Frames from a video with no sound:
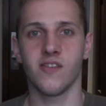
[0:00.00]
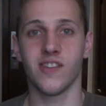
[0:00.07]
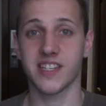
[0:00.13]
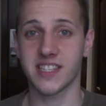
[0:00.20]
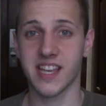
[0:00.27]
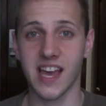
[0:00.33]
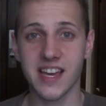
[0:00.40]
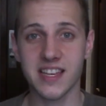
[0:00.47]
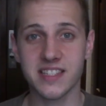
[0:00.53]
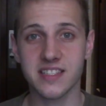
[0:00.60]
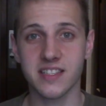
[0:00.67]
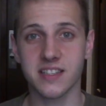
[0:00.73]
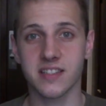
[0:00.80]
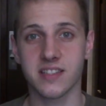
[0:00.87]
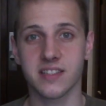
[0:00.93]
Was heißt
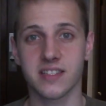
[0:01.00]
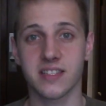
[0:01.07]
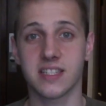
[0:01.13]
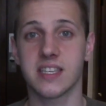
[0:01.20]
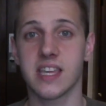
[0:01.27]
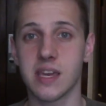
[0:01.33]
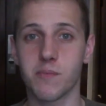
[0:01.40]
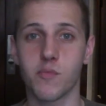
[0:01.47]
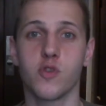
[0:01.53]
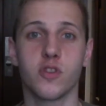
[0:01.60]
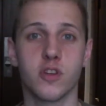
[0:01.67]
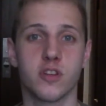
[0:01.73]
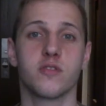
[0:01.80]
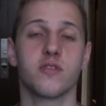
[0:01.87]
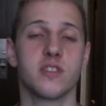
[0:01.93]
es,
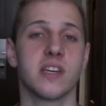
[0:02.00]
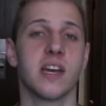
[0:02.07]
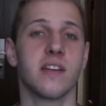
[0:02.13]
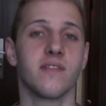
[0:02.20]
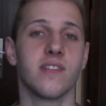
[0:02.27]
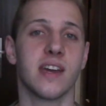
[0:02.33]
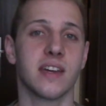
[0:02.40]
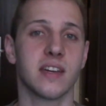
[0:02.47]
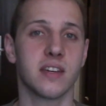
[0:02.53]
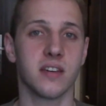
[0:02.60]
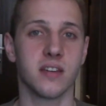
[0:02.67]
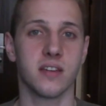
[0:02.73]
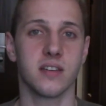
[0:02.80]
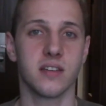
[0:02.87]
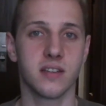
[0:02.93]
demütig zu sein wie ein
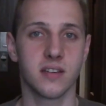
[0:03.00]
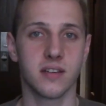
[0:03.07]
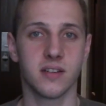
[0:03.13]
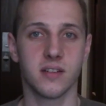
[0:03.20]
Kind?